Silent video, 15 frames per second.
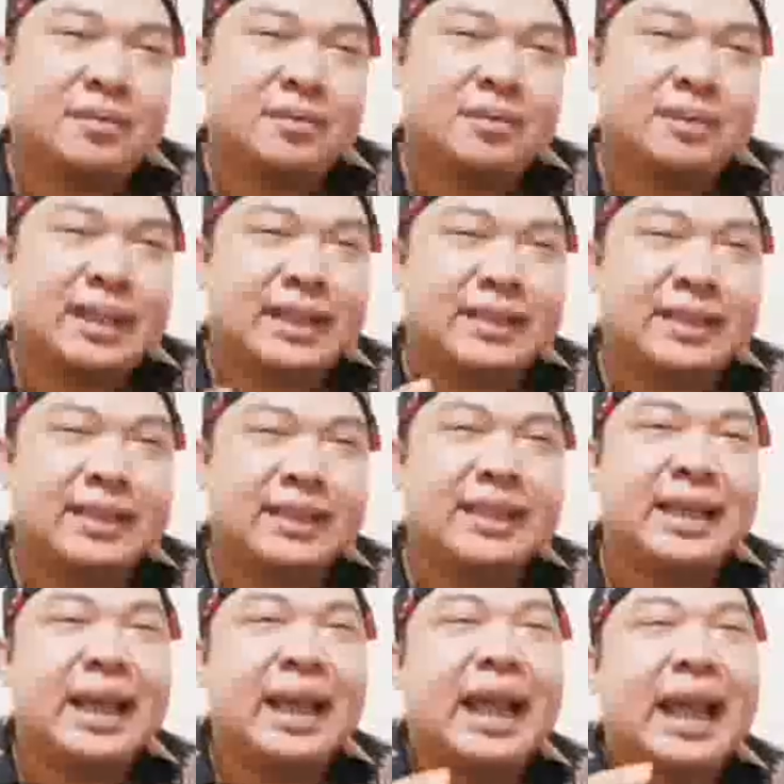Jadi
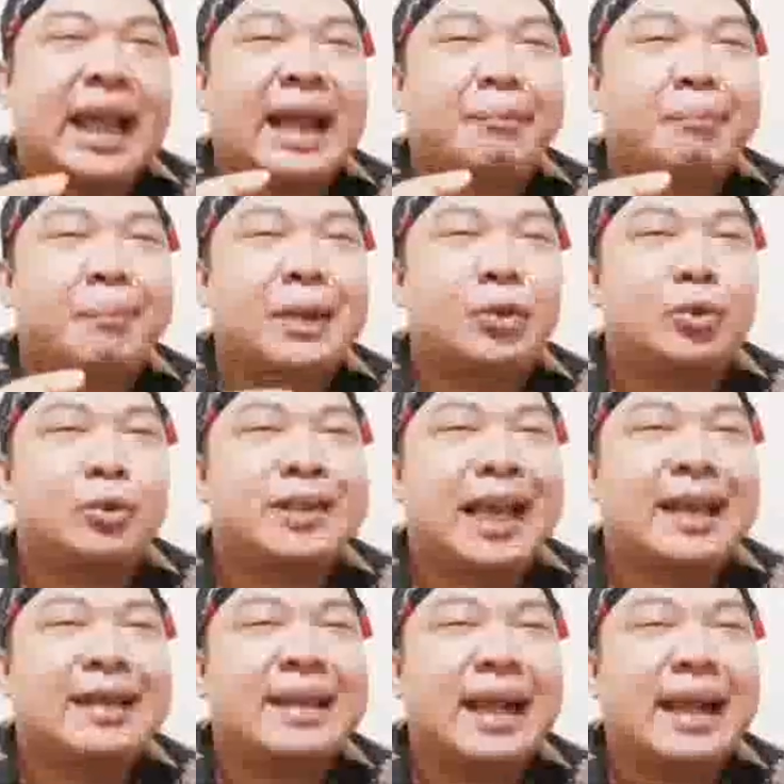perlu
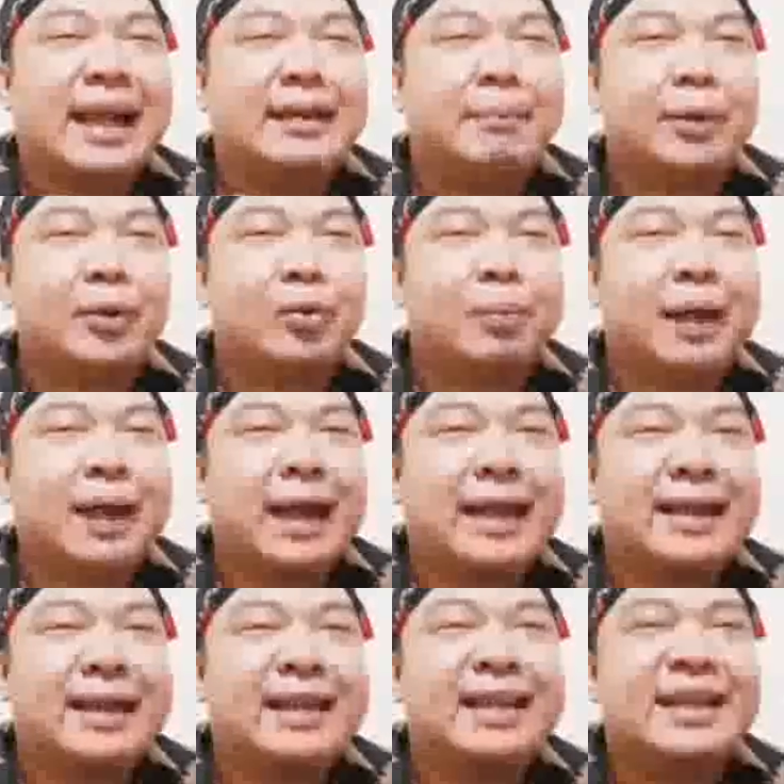diadakan
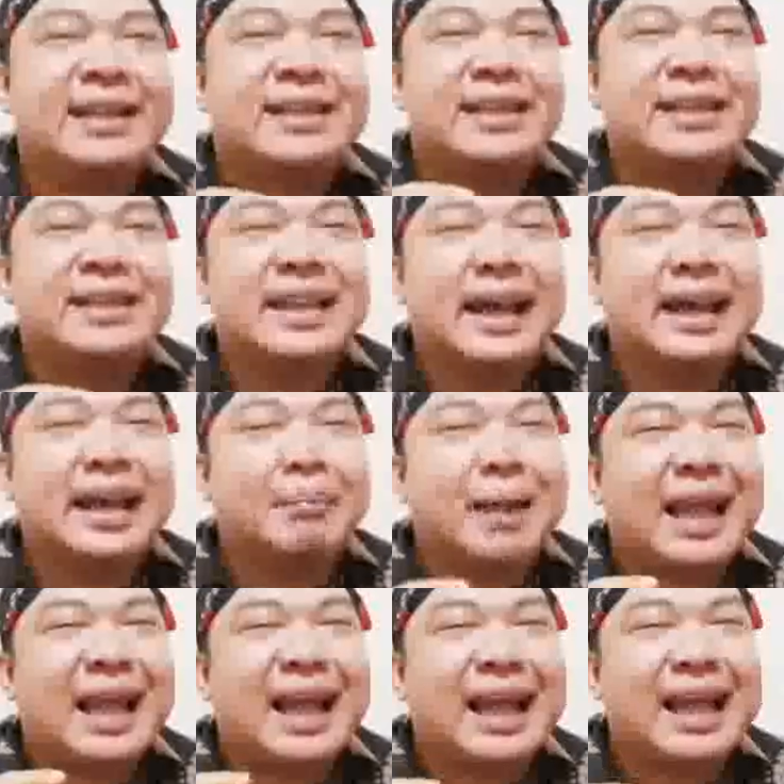perubahan di dalam
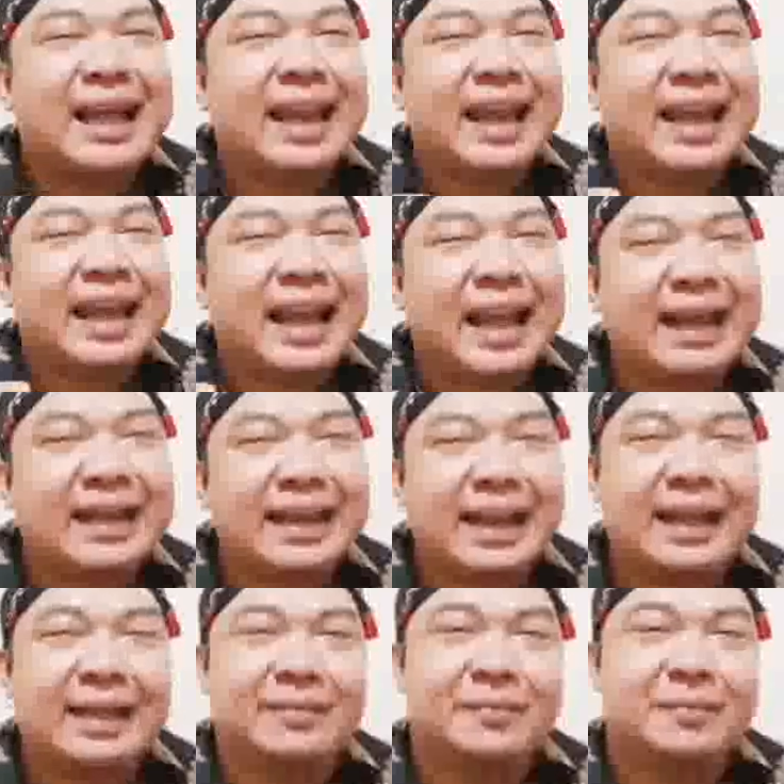langkah-langkah Anda.